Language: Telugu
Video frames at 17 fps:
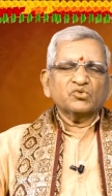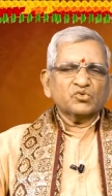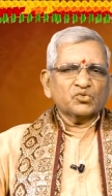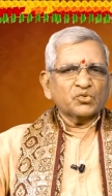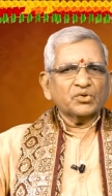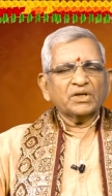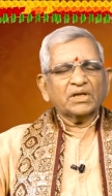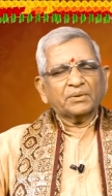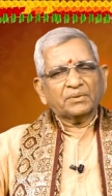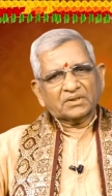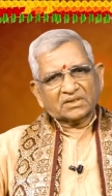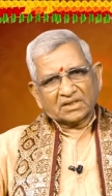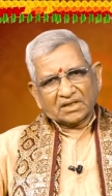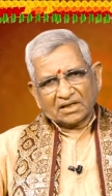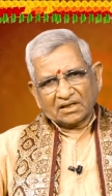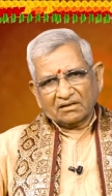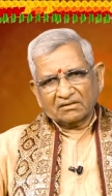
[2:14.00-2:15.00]
సూర్య
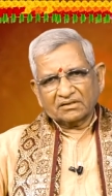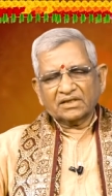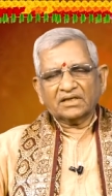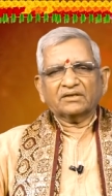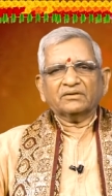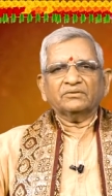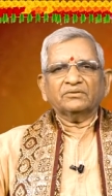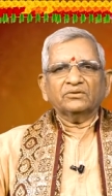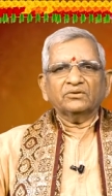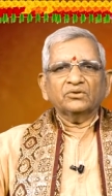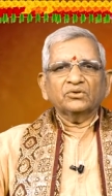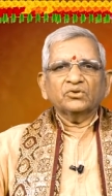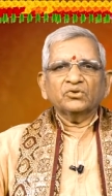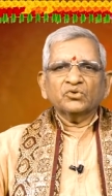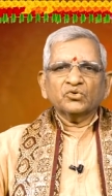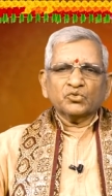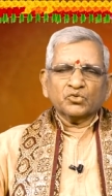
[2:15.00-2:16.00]
నమస్కారాలు చేయటం
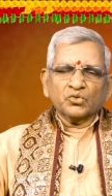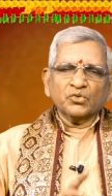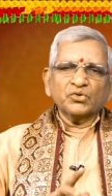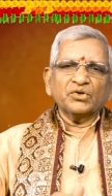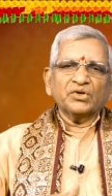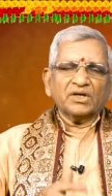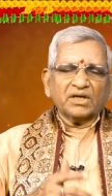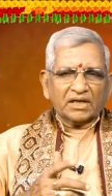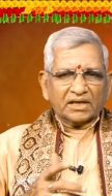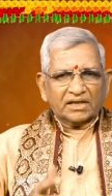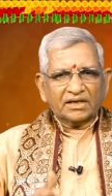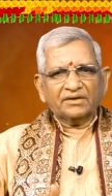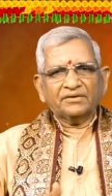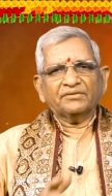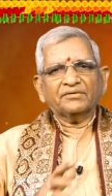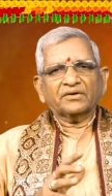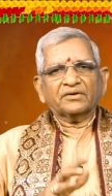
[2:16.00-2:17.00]
సూర్యునికి
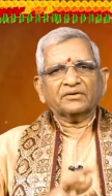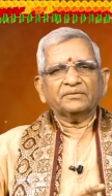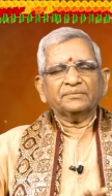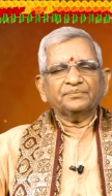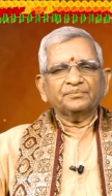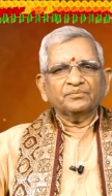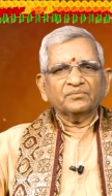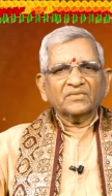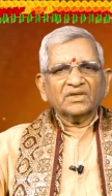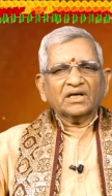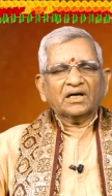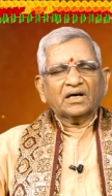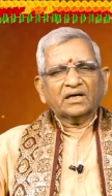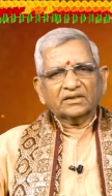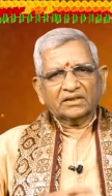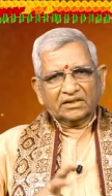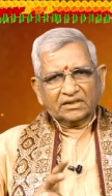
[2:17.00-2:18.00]
అర్ఘ్యం ఇవ్వటం
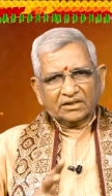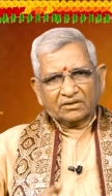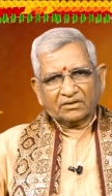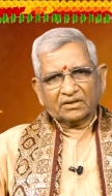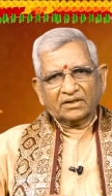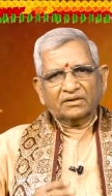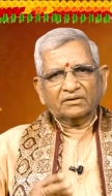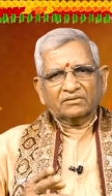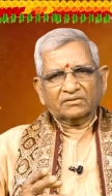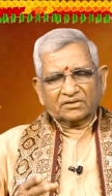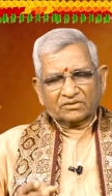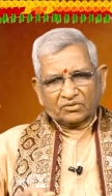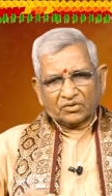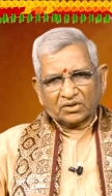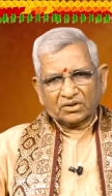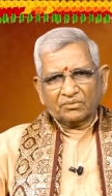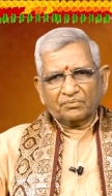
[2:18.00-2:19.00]
ఆదిత్య హృదయం
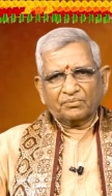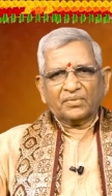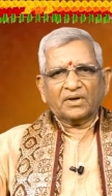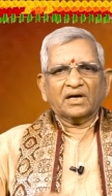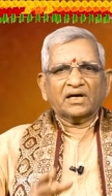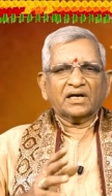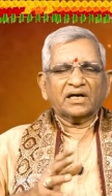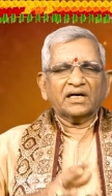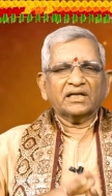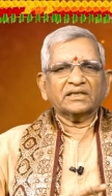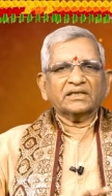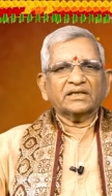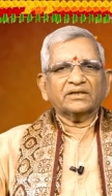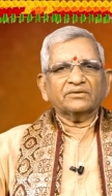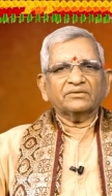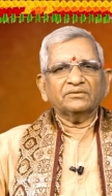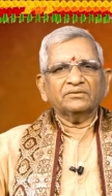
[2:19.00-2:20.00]
స్తోత్రం పారాయణ
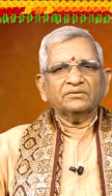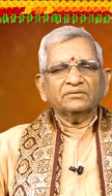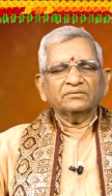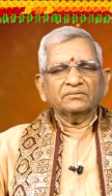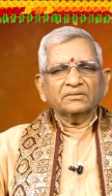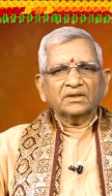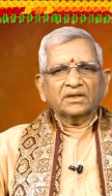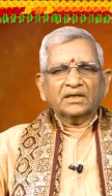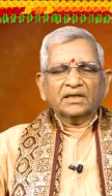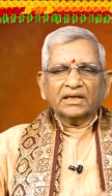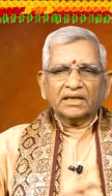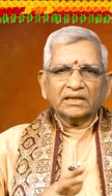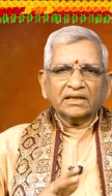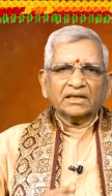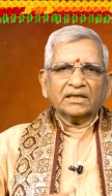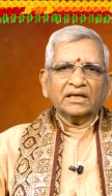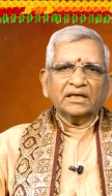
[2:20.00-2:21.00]
చేయటం
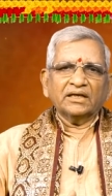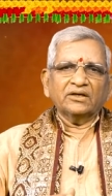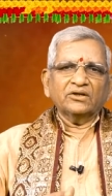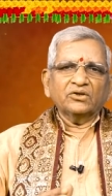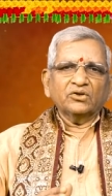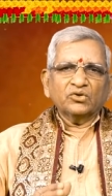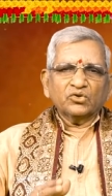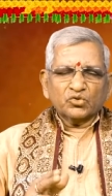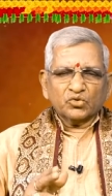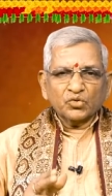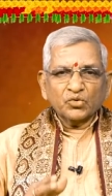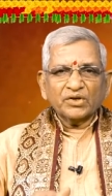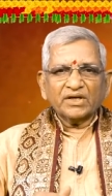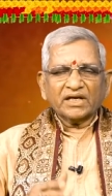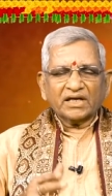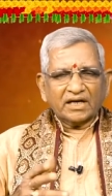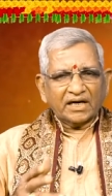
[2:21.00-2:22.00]
లేదంటే
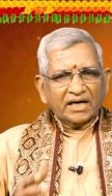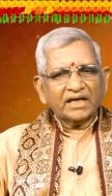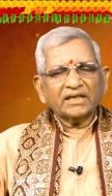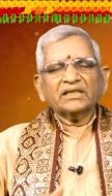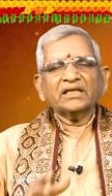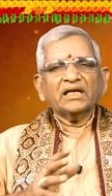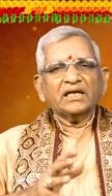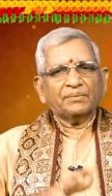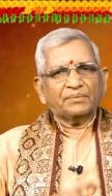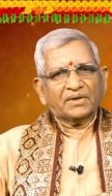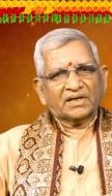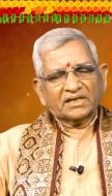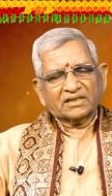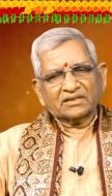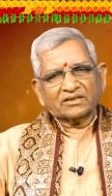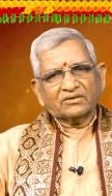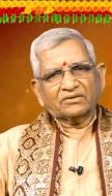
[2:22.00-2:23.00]
సూర్య గాయత్రిని
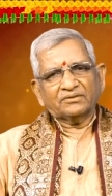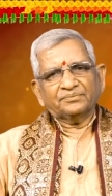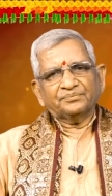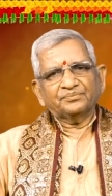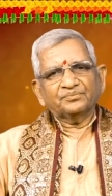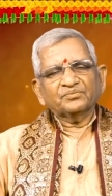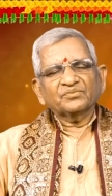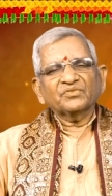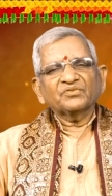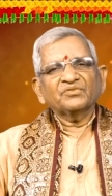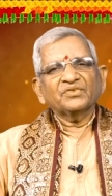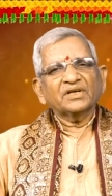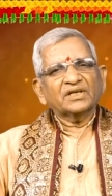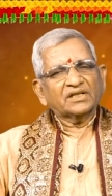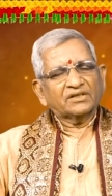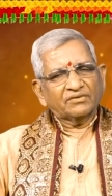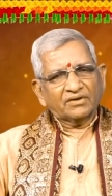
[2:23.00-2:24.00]
పఠించటం
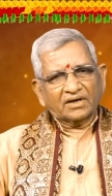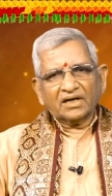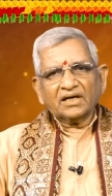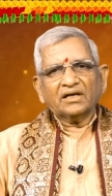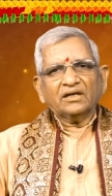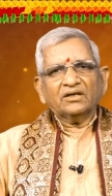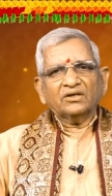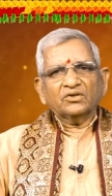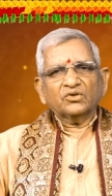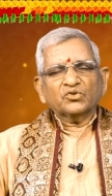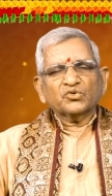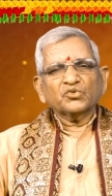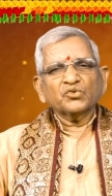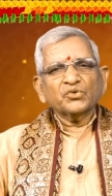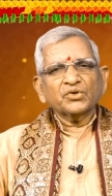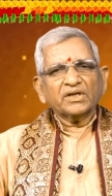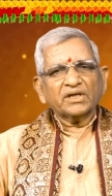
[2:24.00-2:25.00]
వీటి ద్వారా
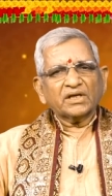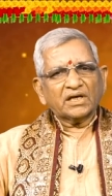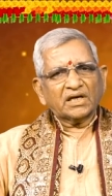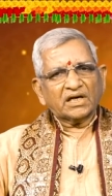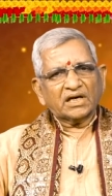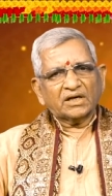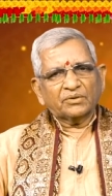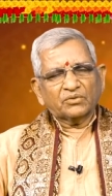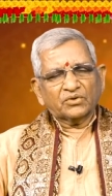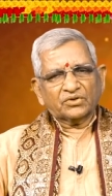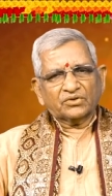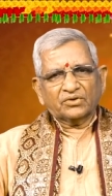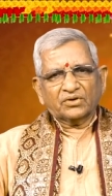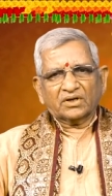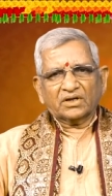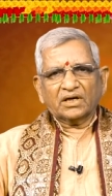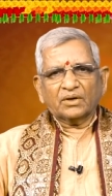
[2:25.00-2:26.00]
సూర్యనారాయణమూర్తి
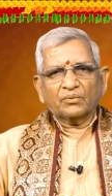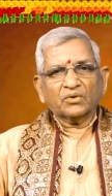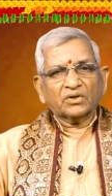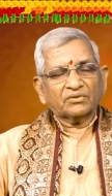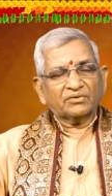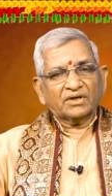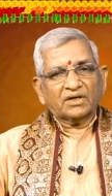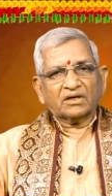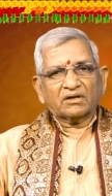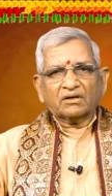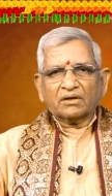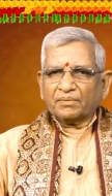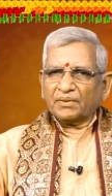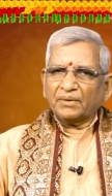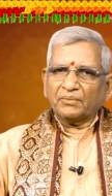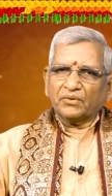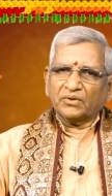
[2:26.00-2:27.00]
యొక్క అమృతమైన
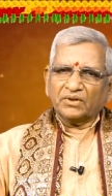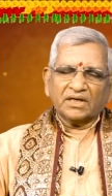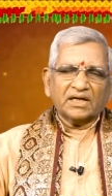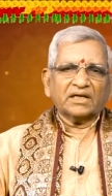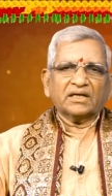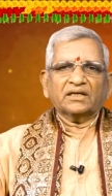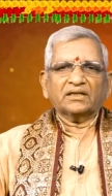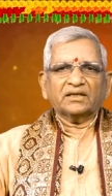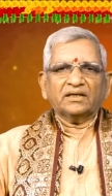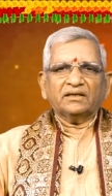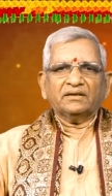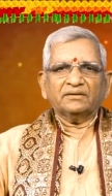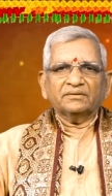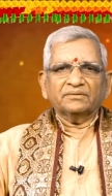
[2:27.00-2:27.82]
కృపను పొందినట్టయితే